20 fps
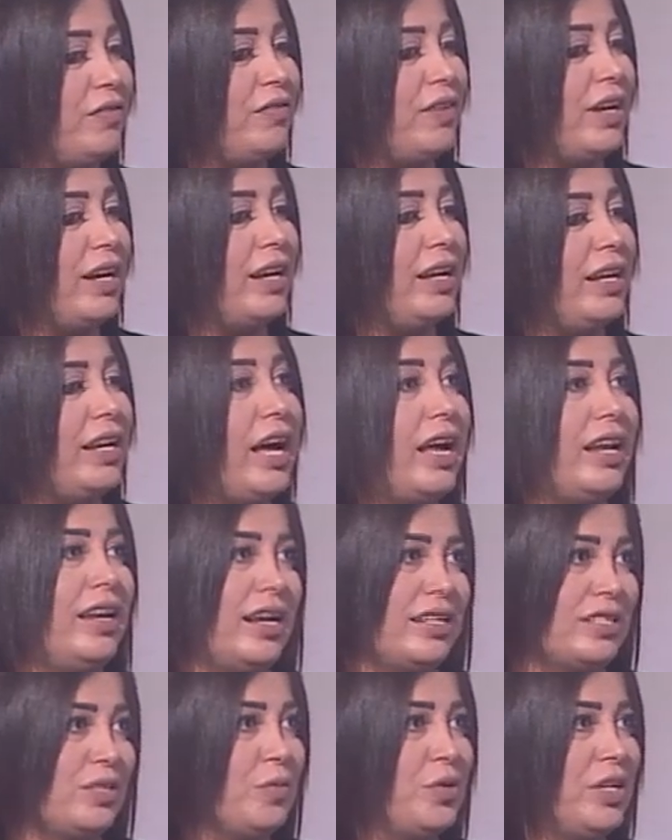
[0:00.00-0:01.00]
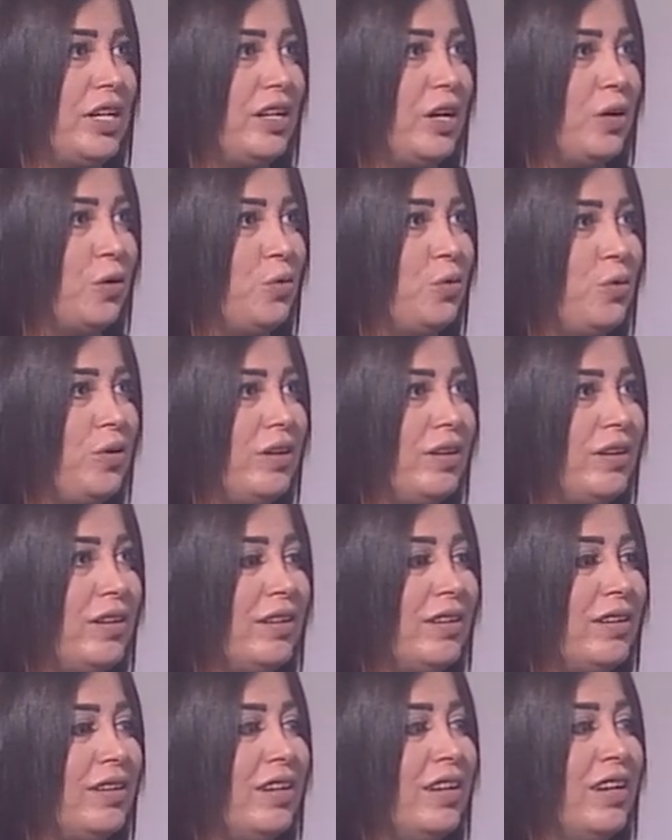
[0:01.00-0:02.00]
فلا لازم نحن نكون
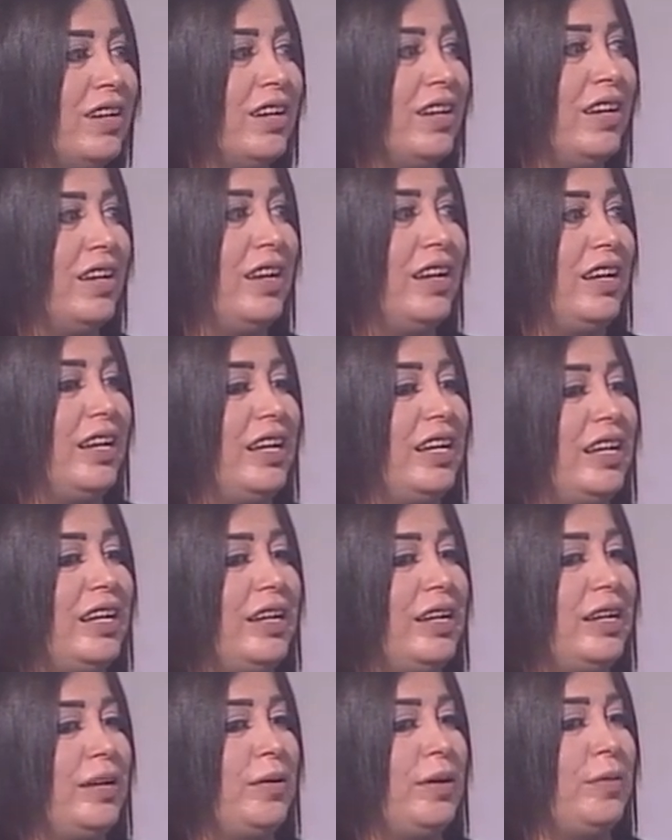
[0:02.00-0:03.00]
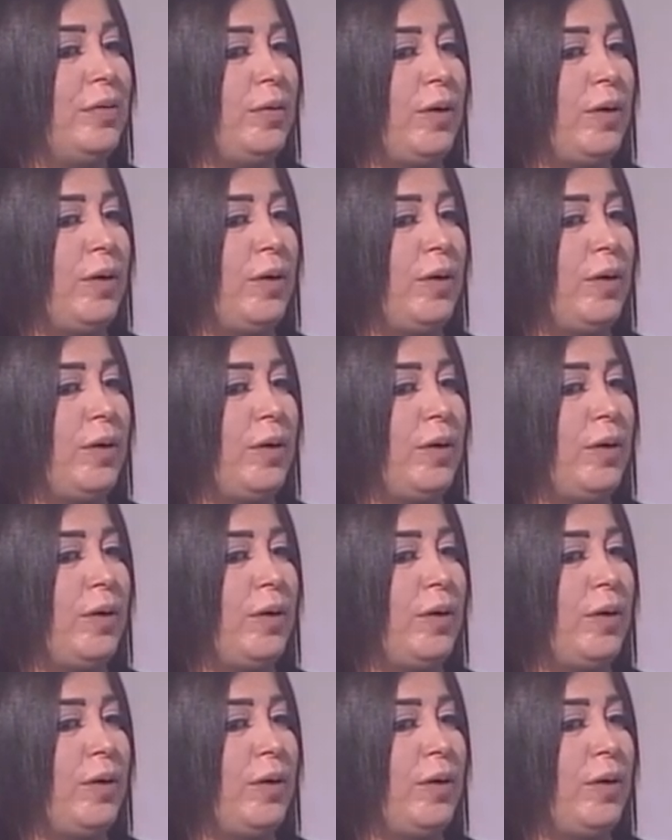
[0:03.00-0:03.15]
آه،